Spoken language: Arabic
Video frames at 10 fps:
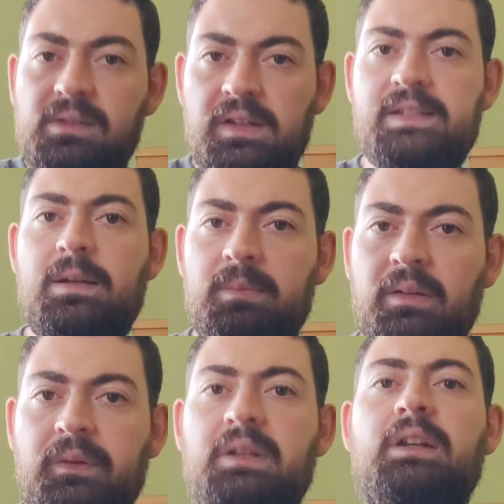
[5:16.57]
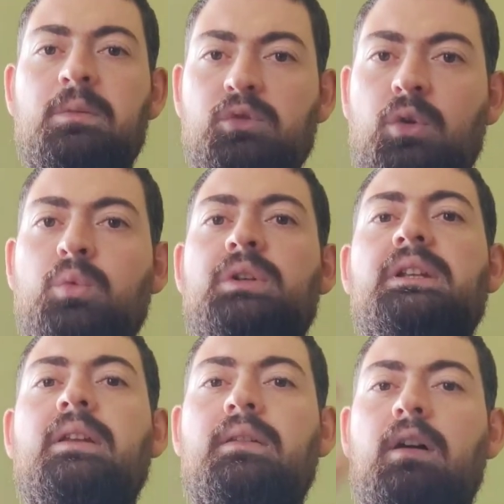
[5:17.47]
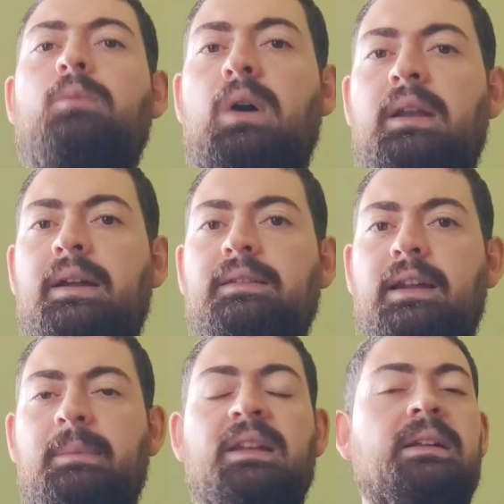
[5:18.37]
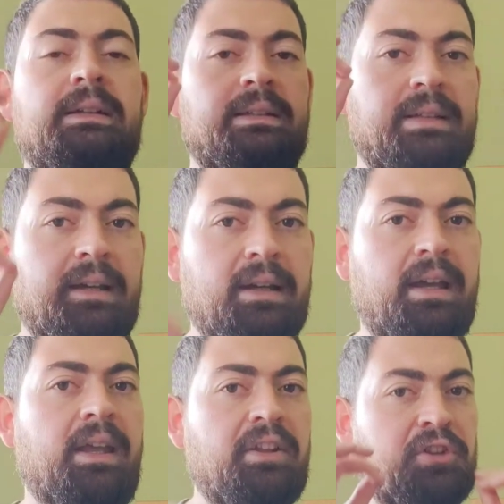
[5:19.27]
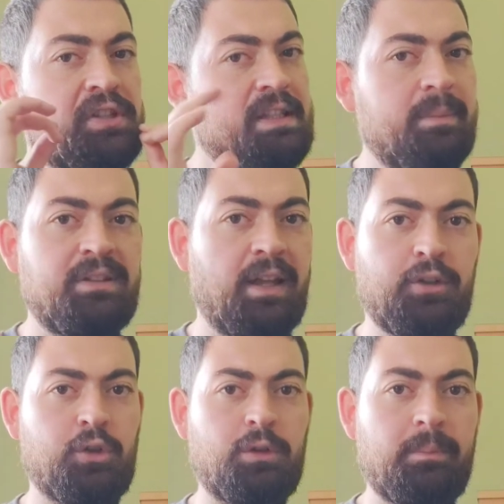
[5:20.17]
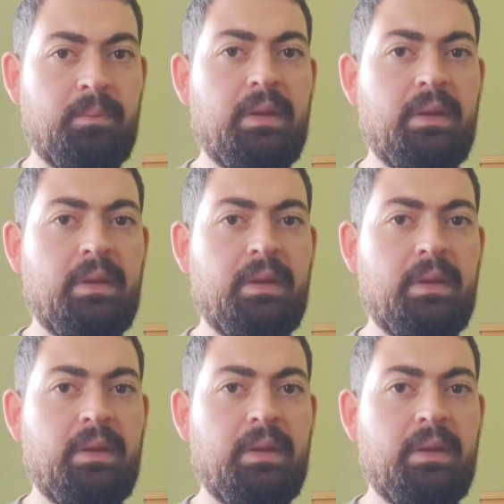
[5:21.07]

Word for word: تحسب لفريق المطورين القاموا على هذا العمل يا اخي تسلم ايديكم